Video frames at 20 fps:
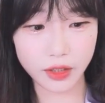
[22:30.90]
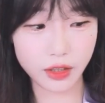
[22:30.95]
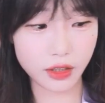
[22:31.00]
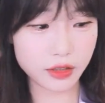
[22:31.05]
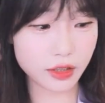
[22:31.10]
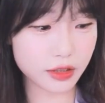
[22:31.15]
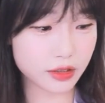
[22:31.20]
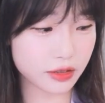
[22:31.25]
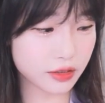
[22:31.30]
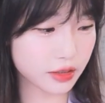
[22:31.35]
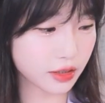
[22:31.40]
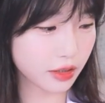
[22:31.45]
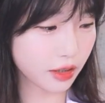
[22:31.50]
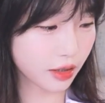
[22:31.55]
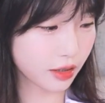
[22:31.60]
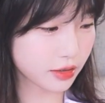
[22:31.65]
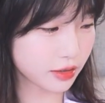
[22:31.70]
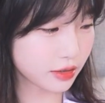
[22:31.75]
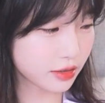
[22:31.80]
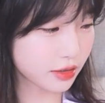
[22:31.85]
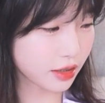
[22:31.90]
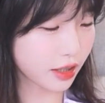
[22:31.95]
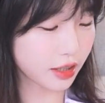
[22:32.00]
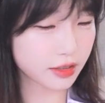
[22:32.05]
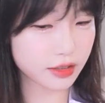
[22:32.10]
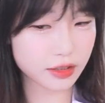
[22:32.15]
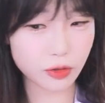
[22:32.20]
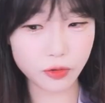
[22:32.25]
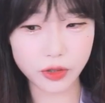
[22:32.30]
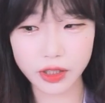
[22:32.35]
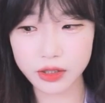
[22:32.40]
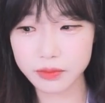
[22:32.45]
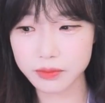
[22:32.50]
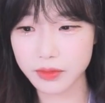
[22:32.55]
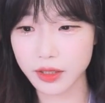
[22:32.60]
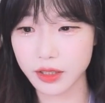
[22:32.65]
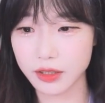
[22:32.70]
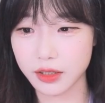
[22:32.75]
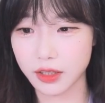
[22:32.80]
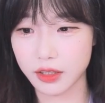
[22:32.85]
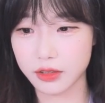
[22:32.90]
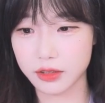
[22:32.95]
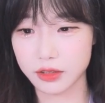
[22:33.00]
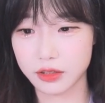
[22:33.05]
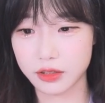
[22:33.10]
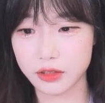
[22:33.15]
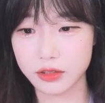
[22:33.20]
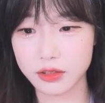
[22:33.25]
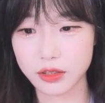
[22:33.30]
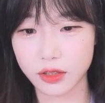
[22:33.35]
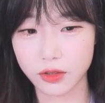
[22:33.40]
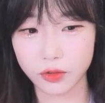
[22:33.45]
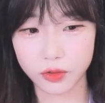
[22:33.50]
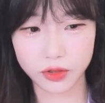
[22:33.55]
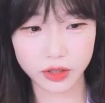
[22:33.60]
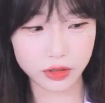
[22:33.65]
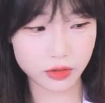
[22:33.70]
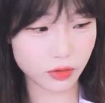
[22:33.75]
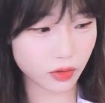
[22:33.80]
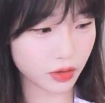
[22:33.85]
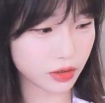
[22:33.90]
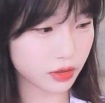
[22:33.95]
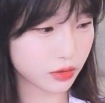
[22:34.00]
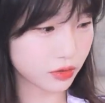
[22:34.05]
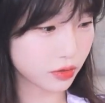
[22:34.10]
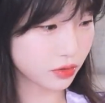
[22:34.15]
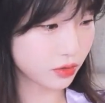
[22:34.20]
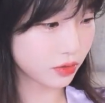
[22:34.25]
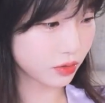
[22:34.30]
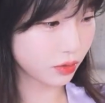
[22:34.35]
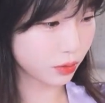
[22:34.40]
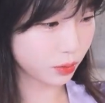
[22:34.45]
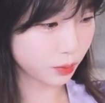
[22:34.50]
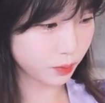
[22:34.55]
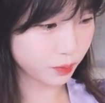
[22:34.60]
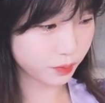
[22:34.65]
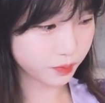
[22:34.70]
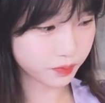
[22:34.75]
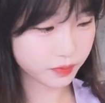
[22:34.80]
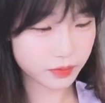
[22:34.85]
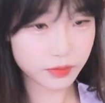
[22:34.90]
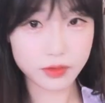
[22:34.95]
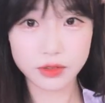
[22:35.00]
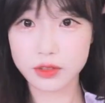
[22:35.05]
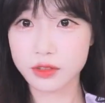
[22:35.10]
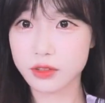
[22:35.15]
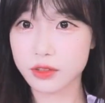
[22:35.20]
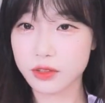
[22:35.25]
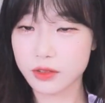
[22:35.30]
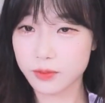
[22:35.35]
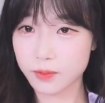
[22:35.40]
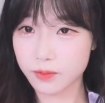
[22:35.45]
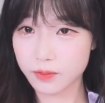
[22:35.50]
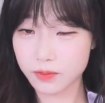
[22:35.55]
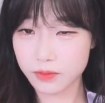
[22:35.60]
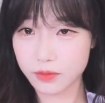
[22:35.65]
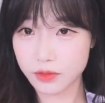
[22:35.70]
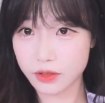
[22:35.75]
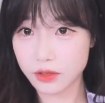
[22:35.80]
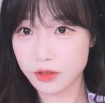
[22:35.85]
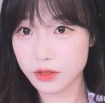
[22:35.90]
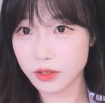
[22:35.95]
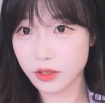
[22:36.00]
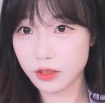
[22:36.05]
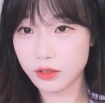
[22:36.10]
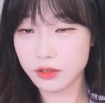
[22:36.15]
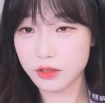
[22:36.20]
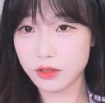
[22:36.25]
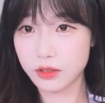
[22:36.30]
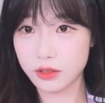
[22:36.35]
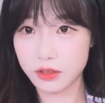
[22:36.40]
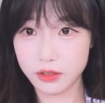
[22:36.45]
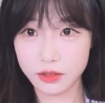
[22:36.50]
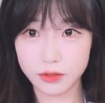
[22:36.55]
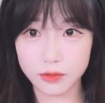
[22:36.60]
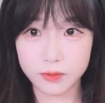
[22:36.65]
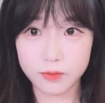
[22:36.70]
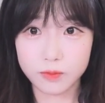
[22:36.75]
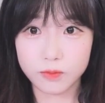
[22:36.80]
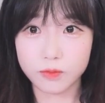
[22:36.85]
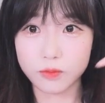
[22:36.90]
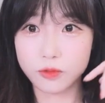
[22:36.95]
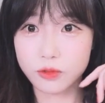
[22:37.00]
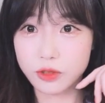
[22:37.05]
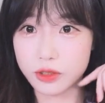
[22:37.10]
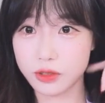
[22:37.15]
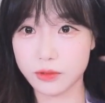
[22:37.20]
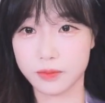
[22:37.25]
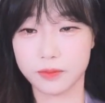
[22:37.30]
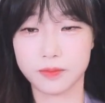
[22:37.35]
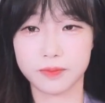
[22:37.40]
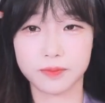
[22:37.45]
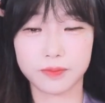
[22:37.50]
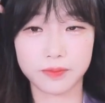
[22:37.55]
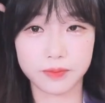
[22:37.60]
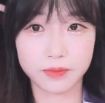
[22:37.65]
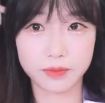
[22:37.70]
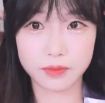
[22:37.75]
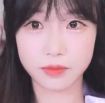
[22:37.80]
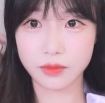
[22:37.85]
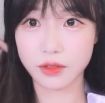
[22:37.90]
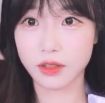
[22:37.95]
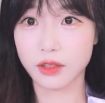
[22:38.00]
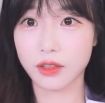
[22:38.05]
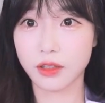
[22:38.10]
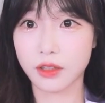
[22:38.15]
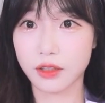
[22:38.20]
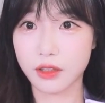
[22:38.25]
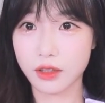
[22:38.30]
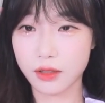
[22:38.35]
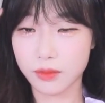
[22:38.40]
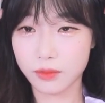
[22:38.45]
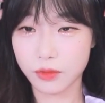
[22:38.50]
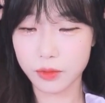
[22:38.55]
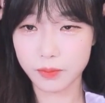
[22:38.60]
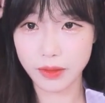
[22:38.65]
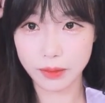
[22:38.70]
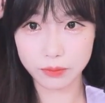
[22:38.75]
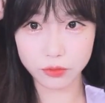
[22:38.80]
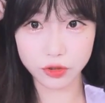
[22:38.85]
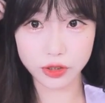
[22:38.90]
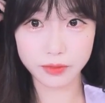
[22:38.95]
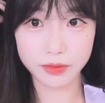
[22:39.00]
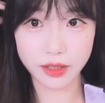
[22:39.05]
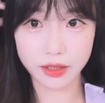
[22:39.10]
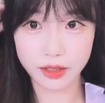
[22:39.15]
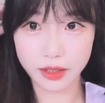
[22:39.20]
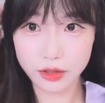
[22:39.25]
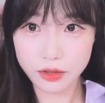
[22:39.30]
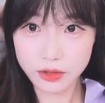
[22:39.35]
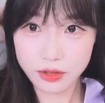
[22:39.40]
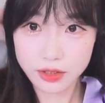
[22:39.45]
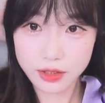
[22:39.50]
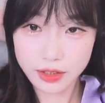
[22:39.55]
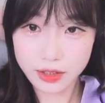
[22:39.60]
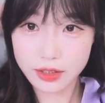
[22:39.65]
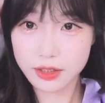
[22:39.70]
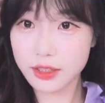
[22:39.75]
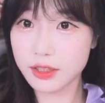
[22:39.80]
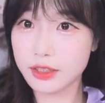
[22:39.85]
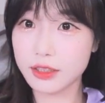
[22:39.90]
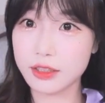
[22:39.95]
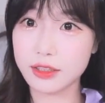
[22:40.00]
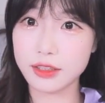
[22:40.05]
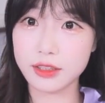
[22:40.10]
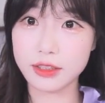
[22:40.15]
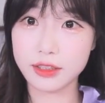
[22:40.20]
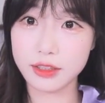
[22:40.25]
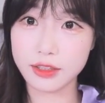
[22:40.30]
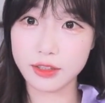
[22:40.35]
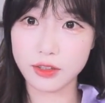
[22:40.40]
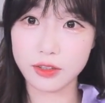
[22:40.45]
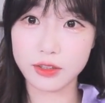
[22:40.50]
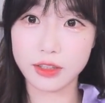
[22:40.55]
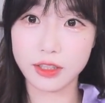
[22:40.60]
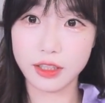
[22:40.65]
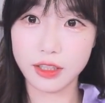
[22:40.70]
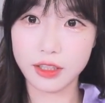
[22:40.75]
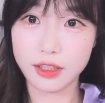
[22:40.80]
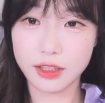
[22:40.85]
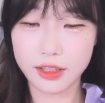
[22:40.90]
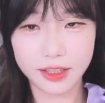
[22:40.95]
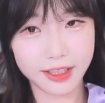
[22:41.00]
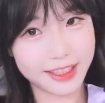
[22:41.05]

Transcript: 아니야 근데 내가 진짜 가짜로 하는 말이 아니라 진짜 그런 캐릭터가 있었어 진짜 있는디 응. 빨리 밥 묶음 할까요? 띵 어때?